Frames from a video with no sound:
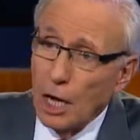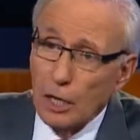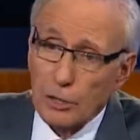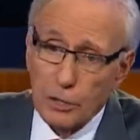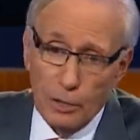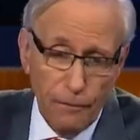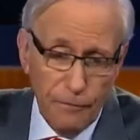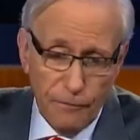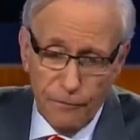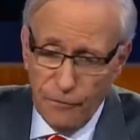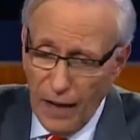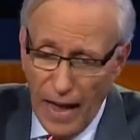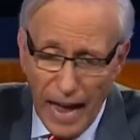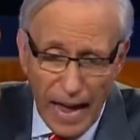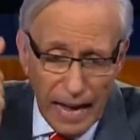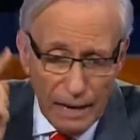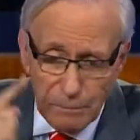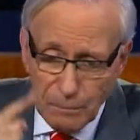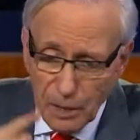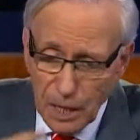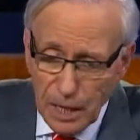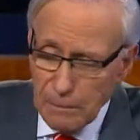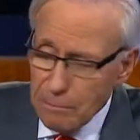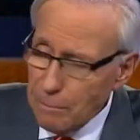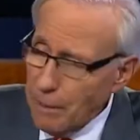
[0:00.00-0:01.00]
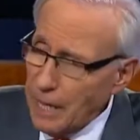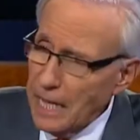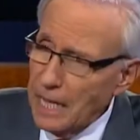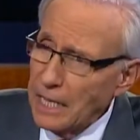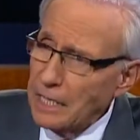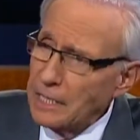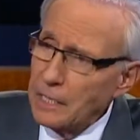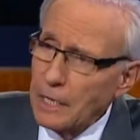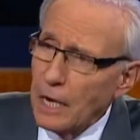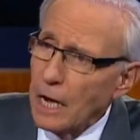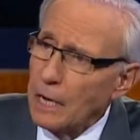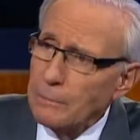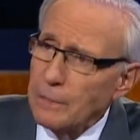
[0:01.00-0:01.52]
Да, а также
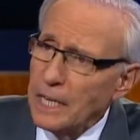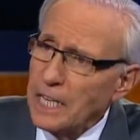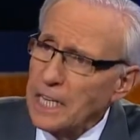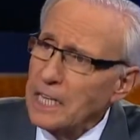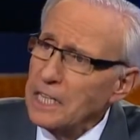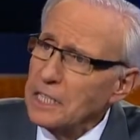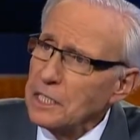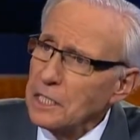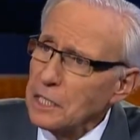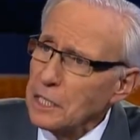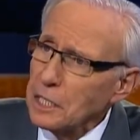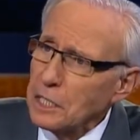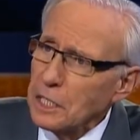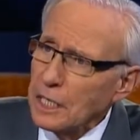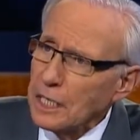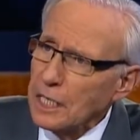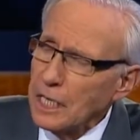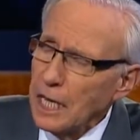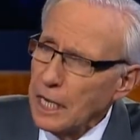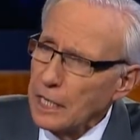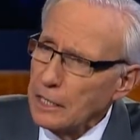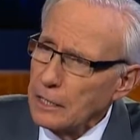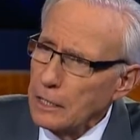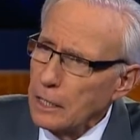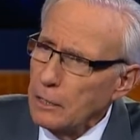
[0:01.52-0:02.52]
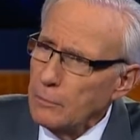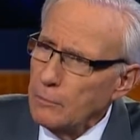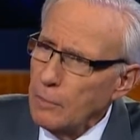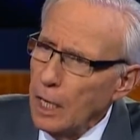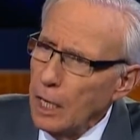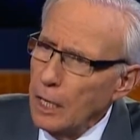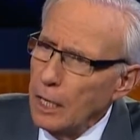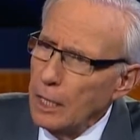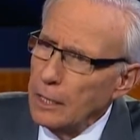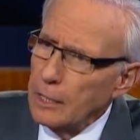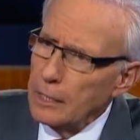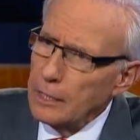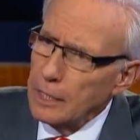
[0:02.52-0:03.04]
препятствовать вашей семье войти
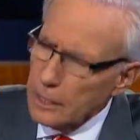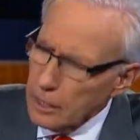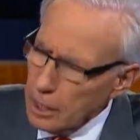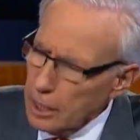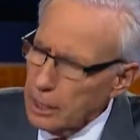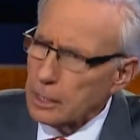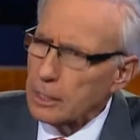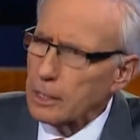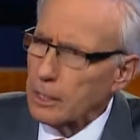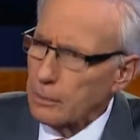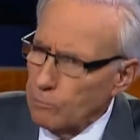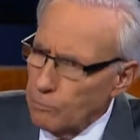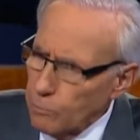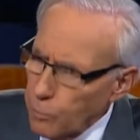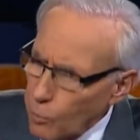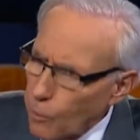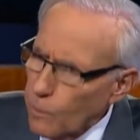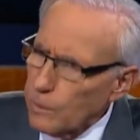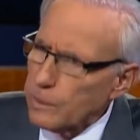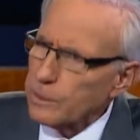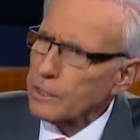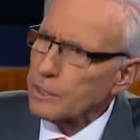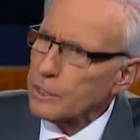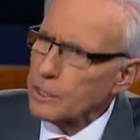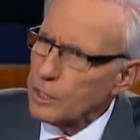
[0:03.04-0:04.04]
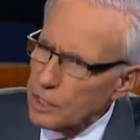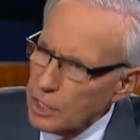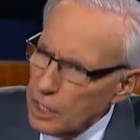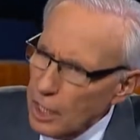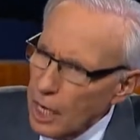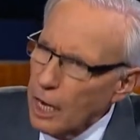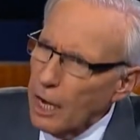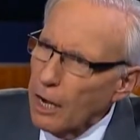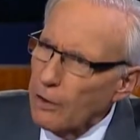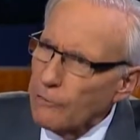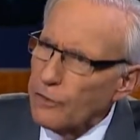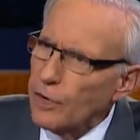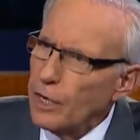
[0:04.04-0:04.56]
в царство, а это уже
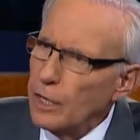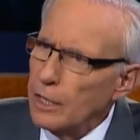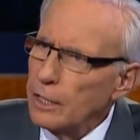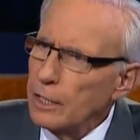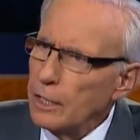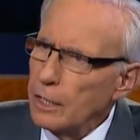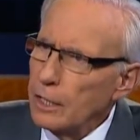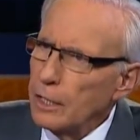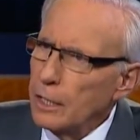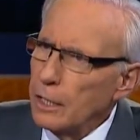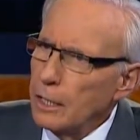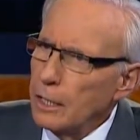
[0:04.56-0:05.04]
серьезно.